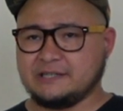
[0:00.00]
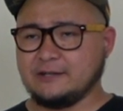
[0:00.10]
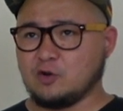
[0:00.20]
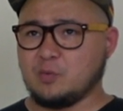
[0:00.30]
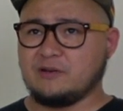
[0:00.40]

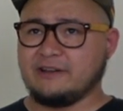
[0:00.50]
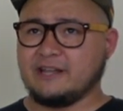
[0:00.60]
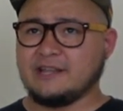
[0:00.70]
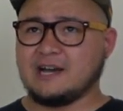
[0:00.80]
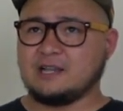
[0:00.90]
Если, грубо
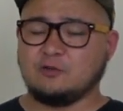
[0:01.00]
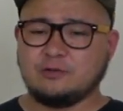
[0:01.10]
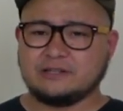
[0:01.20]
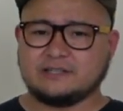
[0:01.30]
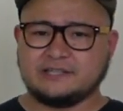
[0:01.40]
говоря, нахла
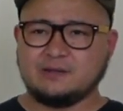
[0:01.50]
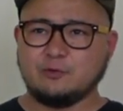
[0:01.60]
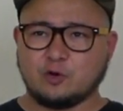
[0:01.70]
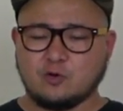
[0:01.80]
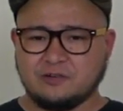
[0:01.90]
у нас на
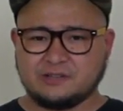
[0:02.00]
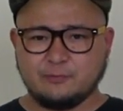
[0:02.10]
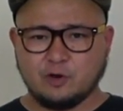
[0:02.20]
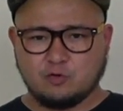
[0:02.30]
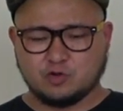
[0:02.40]

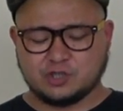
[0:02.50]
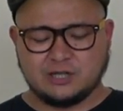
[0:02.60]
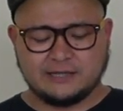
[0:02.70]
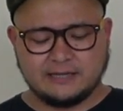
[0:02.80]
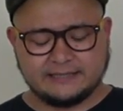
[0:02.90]
семерку-восьмерку
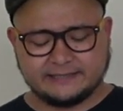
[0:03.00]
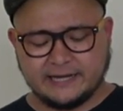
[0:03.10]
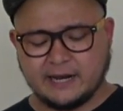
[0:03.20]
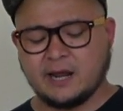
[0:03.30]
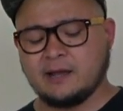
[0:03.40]
шла, да,
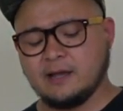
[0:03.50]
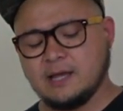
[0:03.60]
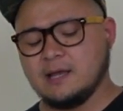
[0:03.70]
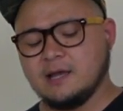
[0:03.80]
старая,